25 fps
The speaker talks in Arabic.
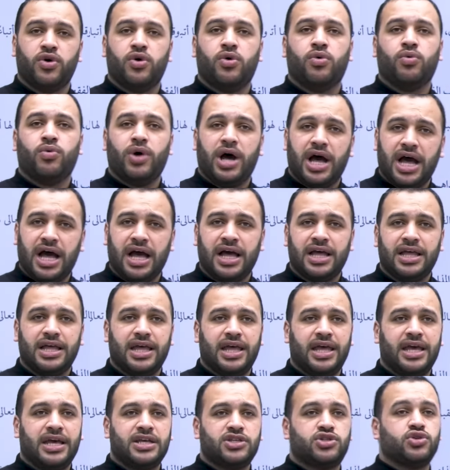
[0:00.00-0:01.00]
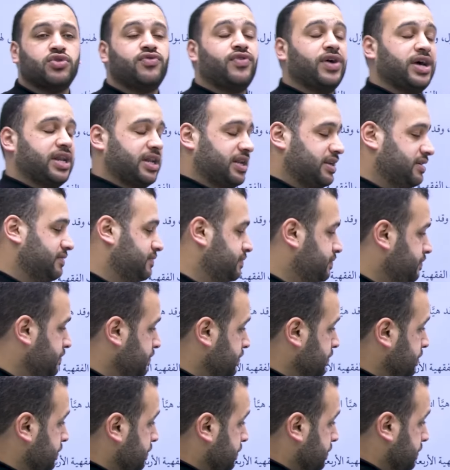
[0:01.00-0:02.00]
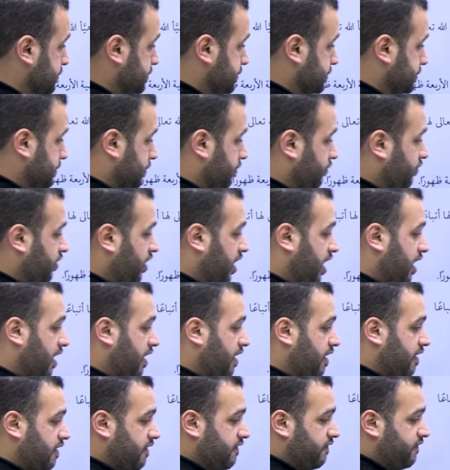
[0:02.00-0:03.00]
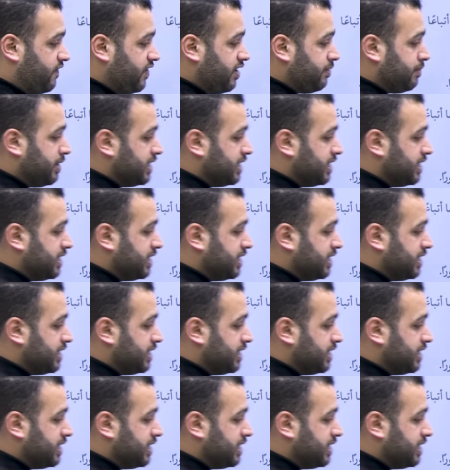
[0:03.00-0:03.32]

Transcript: وزفر آه، في